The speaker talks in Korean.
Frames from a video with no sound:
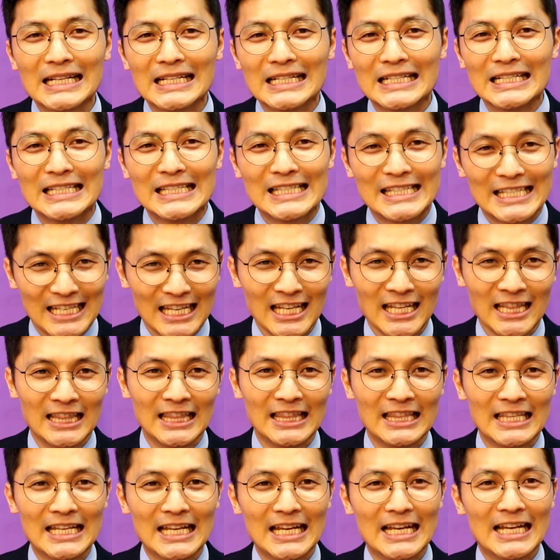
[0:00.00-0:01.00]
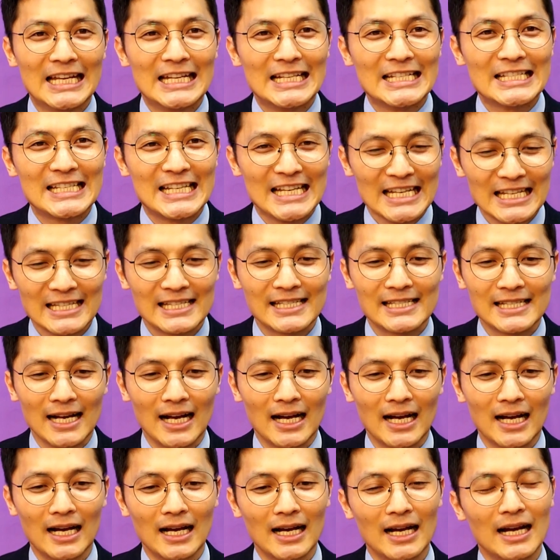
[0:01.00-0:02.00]
그 찐,
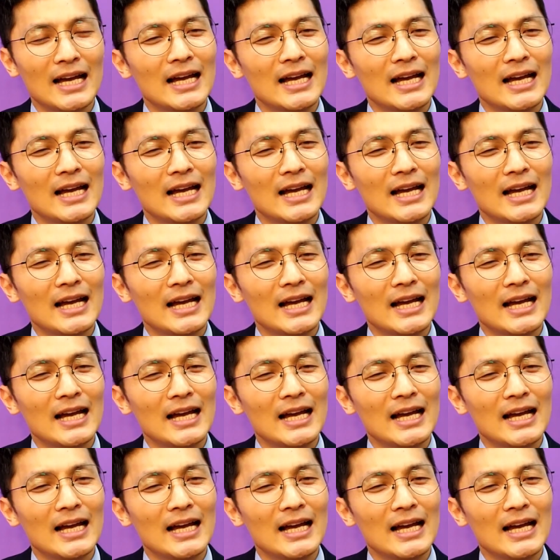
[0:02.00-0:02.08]
진짜,